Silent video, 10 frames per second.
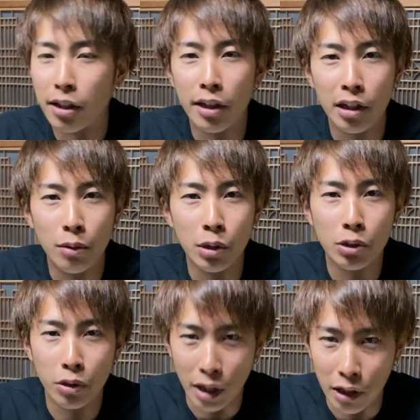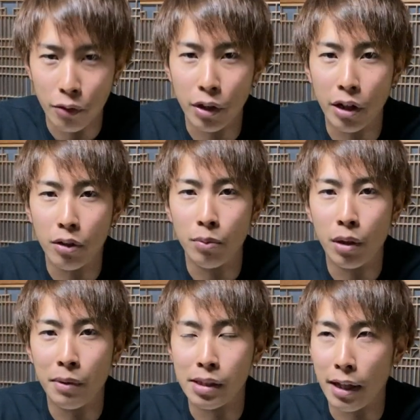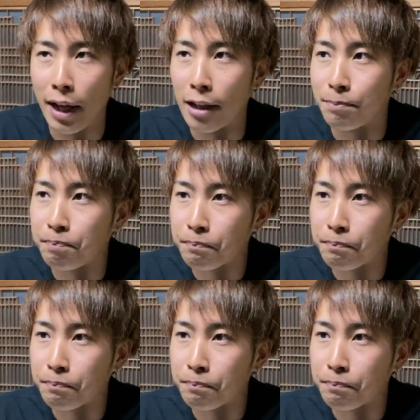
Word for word: 的で面白いなというふうに思いますね。